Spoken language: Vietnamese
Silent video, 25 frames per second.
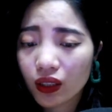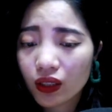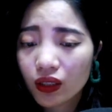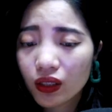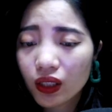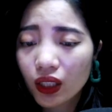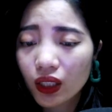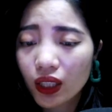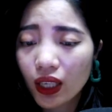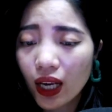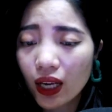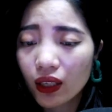
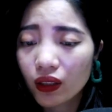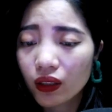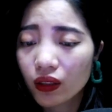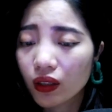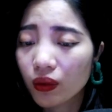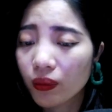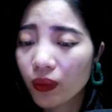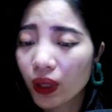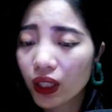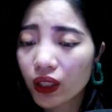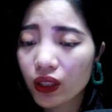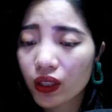Nhật Hạ đưa
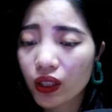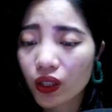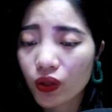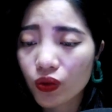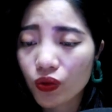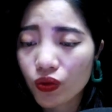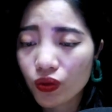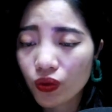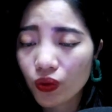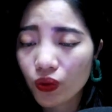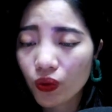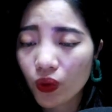mắt nhìn
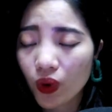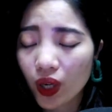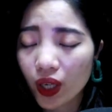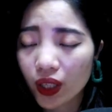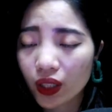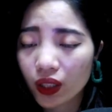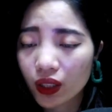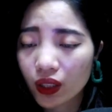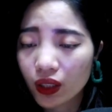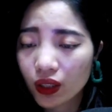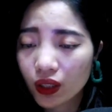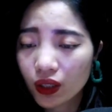xung quanh,
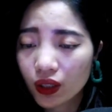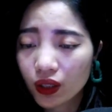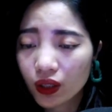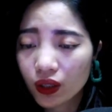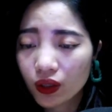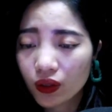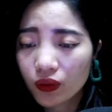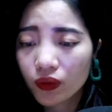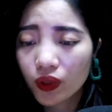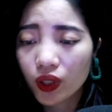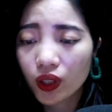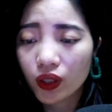
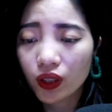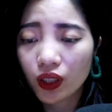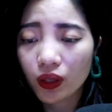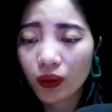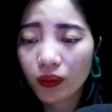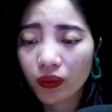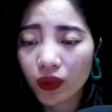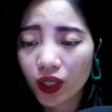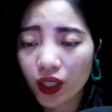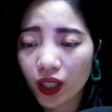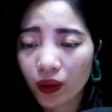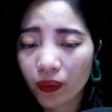vừa
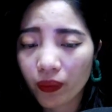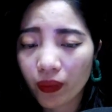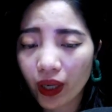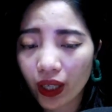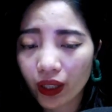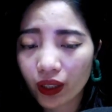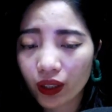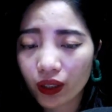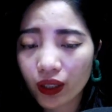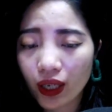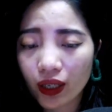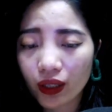tìm kiếm
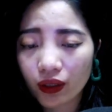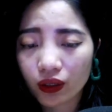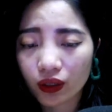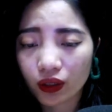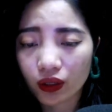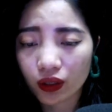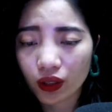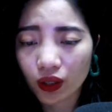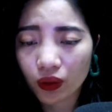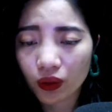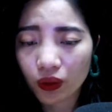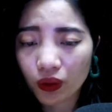anh đang
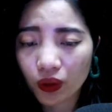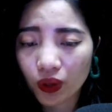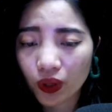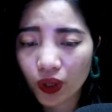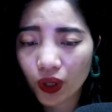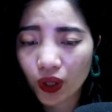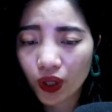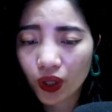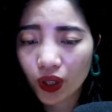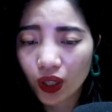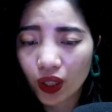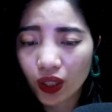ở đâu
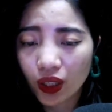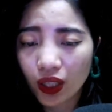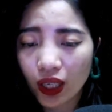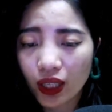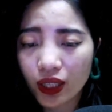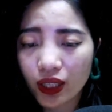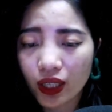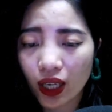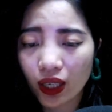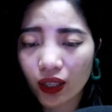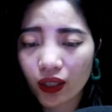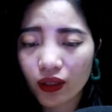để
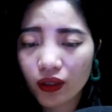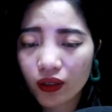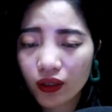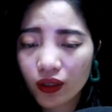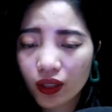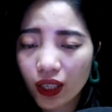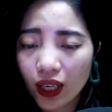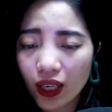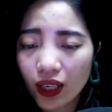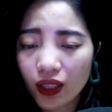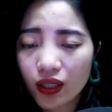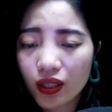tránh những
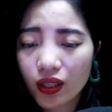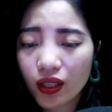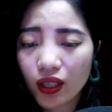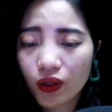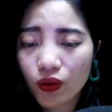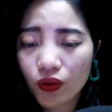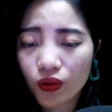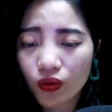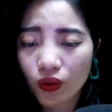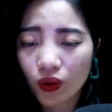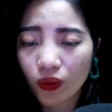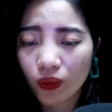gã dê
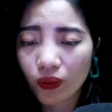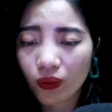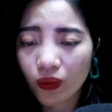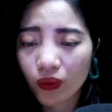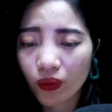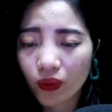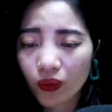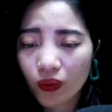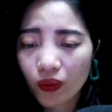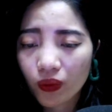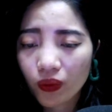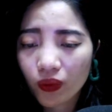sồm
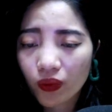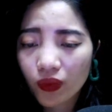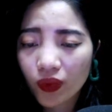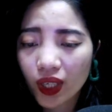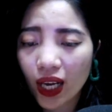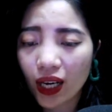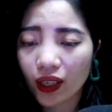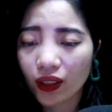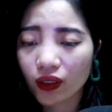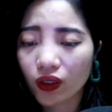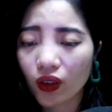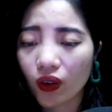
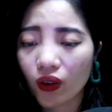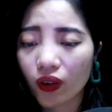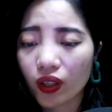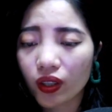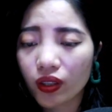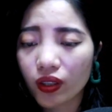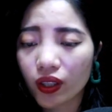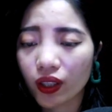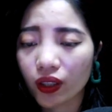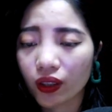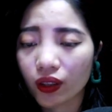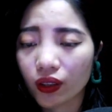đang có ý
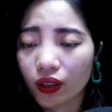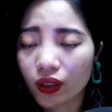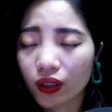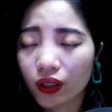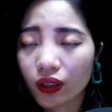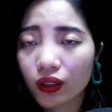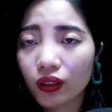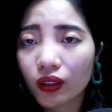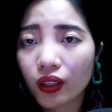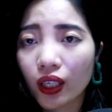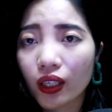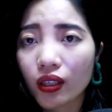định
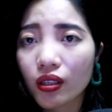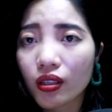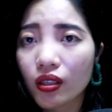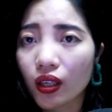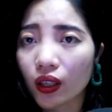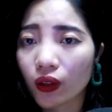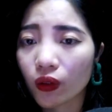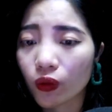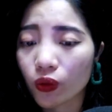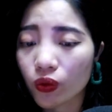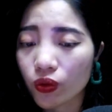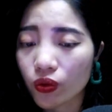đến
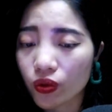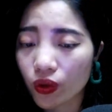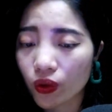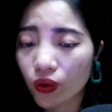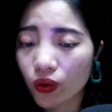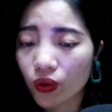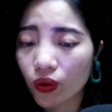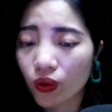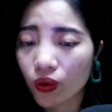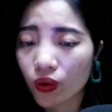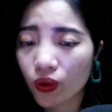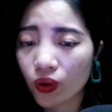gần chỗ
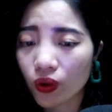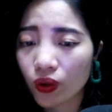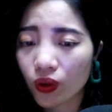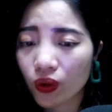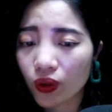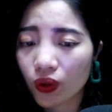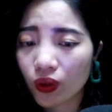cô.